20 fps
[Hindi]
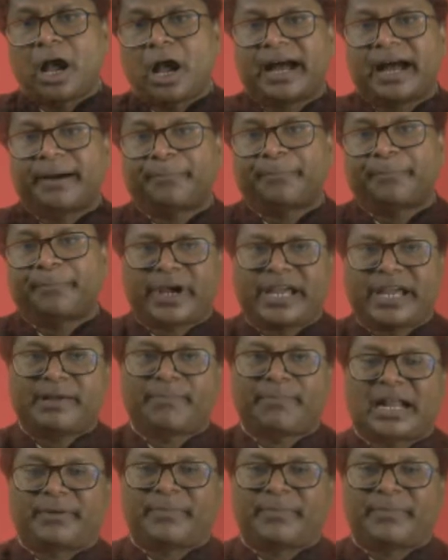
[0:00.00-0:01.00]
आपको कई
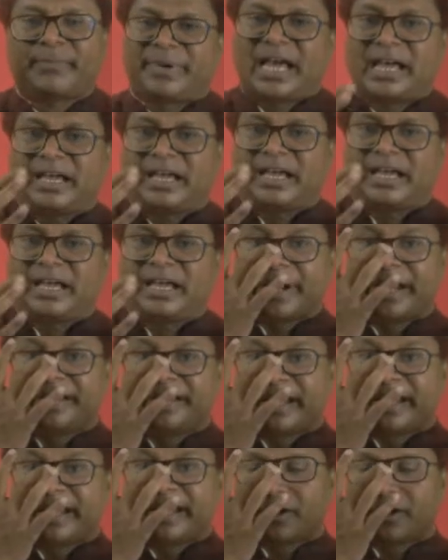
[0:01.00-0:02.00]
बार मैंने पढ़ाया
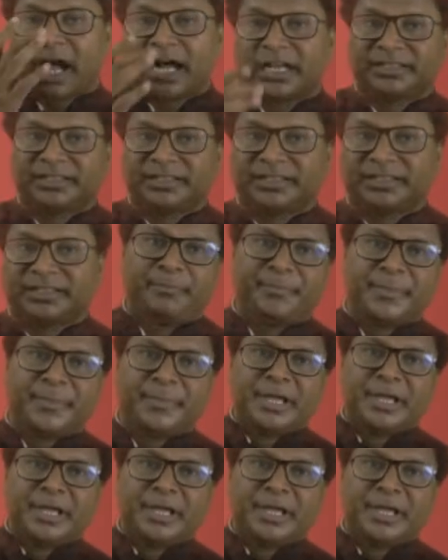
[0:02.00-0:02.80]
डिपेंडेंट ऑन देम